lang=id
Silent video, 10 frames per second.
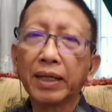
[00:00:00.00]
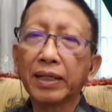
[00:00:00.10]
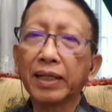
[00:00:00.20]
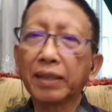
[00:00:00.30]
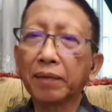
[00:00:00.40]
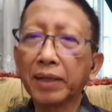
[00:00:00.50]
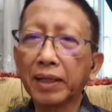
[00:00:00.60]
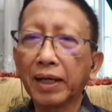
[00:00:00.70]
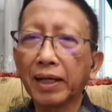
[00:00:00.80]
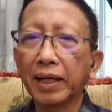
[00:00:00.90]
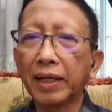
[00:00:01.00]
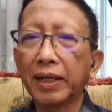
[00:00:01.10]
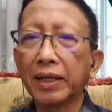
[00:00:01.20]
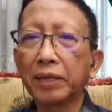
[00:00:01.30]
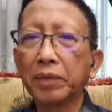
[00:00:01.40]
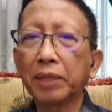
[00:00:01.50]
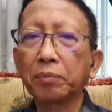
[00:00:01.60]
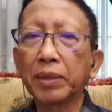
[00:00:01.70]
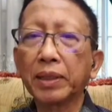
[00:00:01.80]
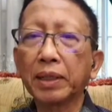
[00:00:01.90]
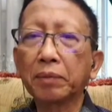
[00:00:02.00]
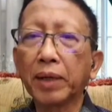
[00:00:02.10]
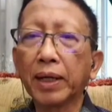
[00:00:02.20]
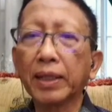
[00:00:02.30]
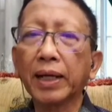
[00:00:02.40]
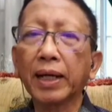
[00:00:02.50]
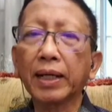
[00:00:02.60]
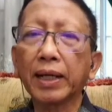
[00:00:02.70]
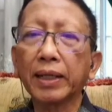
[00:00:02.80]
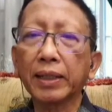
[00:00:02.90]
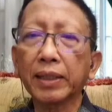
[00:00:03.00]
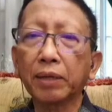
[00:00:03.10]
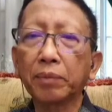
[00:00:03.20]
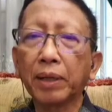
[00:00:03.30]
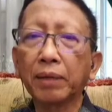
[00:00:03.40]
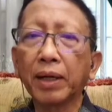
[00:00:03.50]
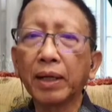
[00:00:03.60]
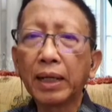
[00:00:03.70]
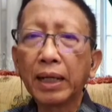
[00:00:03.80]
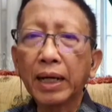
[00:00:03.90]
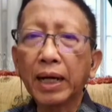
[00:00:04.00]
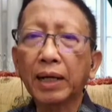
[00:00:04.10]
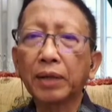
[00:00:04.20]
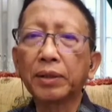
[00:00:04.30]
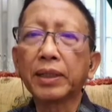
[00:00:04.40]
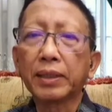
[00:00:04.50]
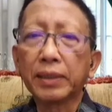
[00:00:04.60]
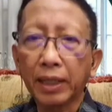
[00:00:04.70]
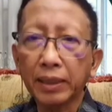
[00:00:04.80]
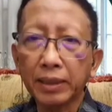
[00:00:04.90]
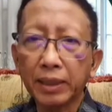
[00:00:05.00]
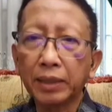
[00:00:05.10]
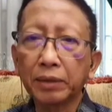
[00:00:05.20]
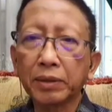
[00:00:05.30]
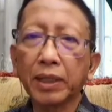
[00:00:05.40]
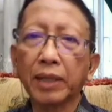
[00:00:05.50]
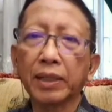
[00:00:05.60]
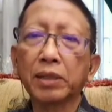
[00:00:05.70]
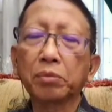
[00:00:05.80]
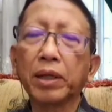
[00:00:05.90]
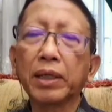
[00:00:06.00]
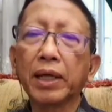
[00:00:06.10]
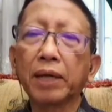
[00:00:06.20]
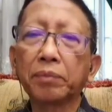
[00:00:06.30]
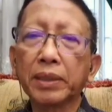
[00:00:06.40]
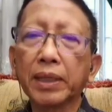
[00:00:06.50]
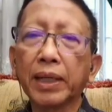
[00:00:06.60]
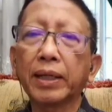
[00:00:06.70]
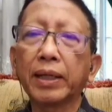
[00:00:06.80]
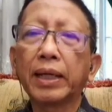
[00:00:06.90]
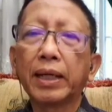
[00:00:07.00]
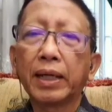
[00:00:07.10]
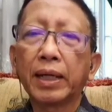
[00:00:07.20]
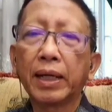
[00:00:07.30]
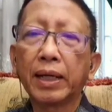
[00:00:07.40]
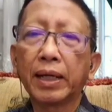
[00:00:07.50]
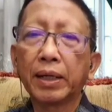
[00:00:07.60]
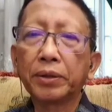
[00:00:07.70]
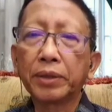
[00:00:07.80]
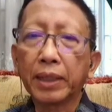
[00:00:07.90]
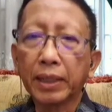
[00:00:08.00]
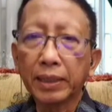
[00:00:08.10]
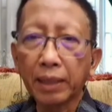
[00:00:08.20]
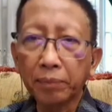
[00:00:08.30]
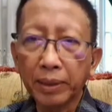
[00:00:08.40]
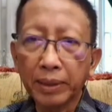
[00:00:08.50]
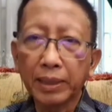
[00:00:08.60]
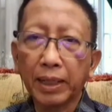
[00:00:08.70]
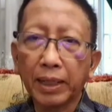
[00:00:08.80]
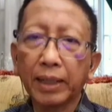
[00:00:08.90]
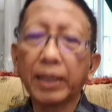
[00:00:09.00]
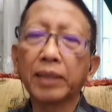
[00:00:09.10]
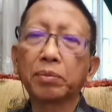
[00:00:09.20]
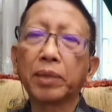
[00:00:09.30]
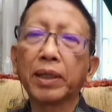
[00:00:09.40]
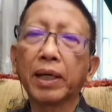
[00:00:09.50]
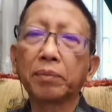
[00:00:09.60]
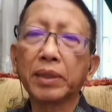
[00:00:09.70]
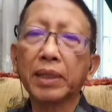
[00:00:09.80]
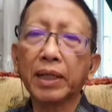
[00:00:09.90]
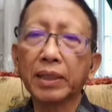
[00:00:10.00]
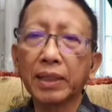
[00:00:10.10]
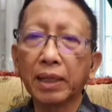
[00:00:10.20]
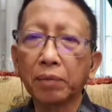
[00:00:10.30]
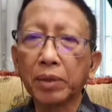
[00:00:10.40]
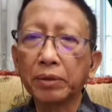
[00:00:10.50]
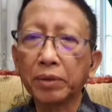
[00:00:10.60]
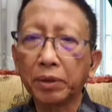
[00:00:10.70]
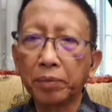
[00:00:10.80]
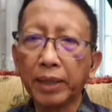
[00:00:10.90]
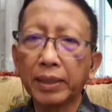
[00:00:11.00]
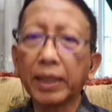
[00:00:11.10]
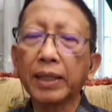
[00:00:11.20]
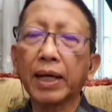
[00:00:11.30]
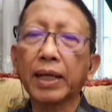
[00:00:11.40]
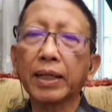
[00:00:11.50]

kerjasama dengan anda ini menjadi penting banget agar rakyat tahu bahwa kalau dites itu ternyata sebagian besar uh, eh, OTG tanpa gejala dan yeah. sebagian besar tidak perlu obat dan okay.